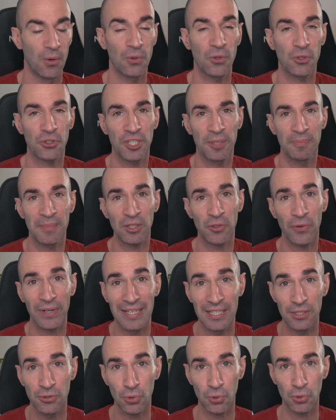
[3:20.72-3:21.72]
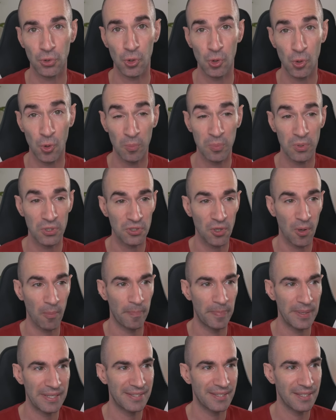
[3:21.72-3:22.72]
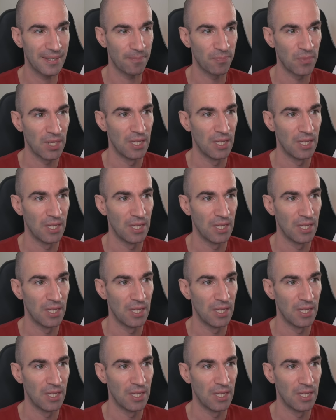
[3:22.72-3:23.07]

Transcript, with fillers: On enchaîne maintenant avec les autres composants PC.